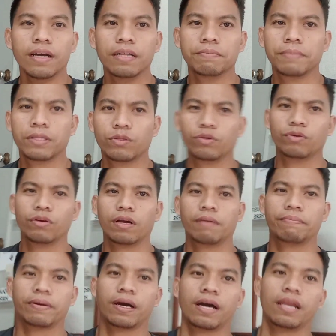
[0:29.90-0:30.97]
at matunog
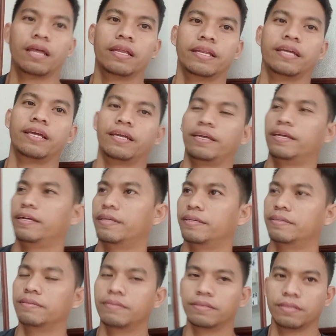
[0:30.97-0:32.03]
ang pangalan ni
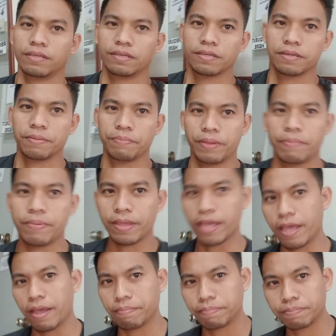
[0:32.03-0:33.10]

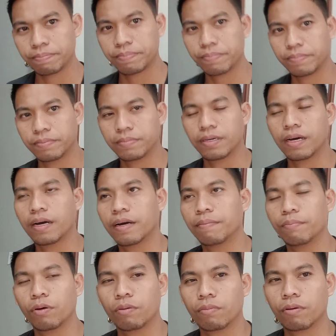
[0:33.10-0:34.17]
BBM
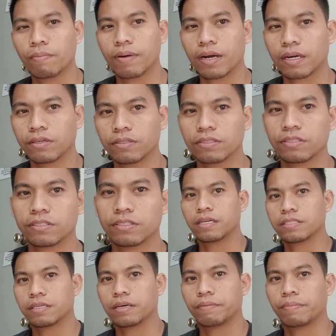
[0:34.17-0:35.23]
Bongbong Marcos
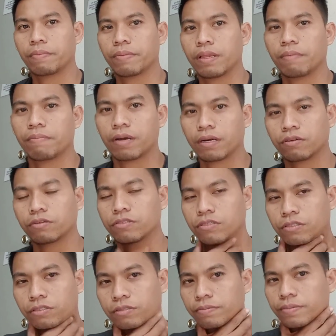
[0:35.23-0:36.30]
sa pamilya Marcos.
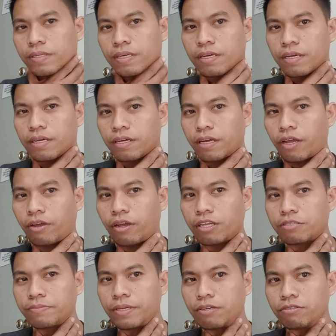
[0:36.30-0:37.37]
Ngayon
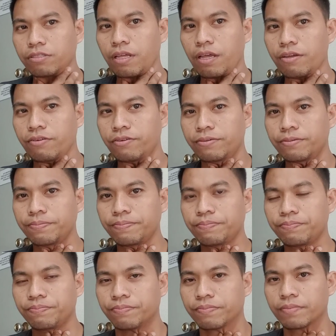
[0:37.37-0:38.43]
guys, meron tayong
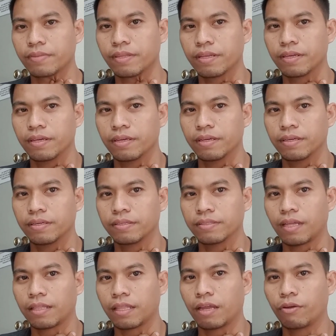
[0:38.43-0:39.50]

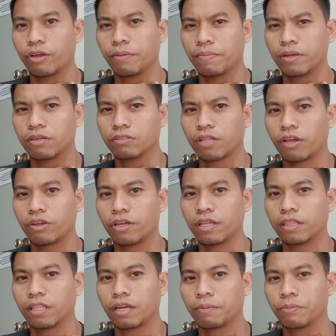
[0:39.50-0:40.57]
tatanungin, meron tayong
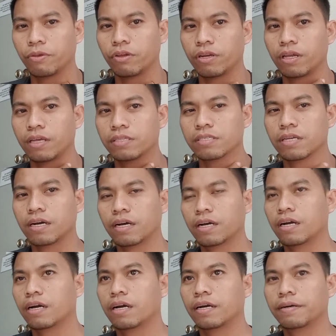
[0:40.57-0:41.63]
interview na isang
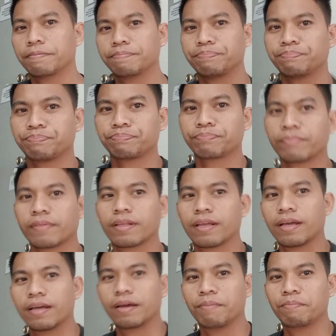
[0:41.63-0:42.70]
uh,
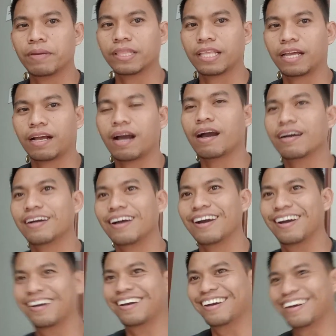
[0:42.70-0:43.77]
batikhang ah.